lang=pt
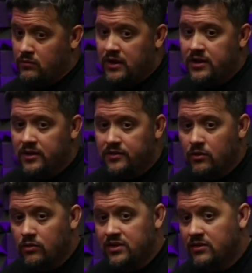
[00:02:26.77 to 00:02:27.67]
uma criança
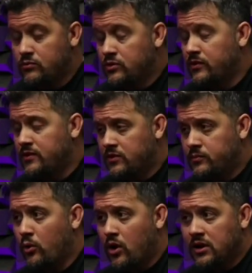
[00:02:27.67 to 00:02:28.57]
que gostava muito de fazer
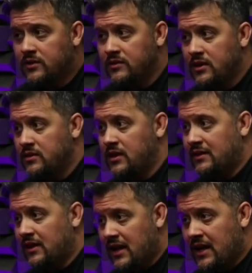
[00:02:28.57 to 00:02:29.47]
esportes, né?
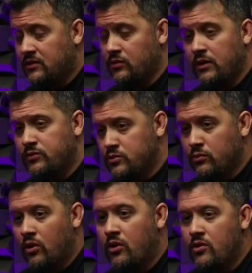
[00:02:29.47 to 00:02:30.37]
Atleta, jogar
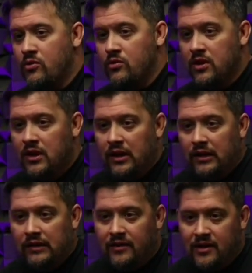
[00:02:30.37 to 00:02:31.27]
futebol,
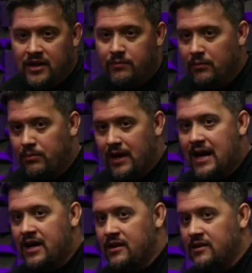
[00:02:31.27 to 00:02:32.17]
né? ia pra
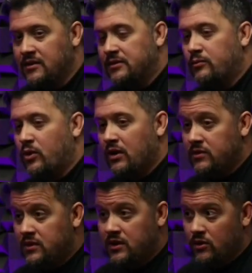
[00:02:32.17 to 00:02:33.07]
praia,
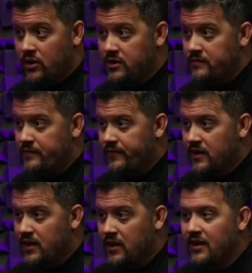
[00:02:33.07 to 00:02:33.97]
morava em Niterói.
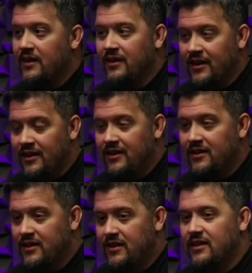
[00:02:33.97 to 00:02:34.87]
Ah, é? É.
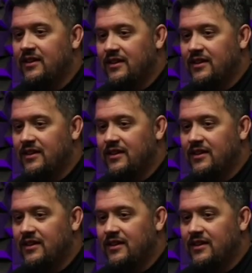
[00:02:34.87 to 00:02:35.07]
Caraca. Ah,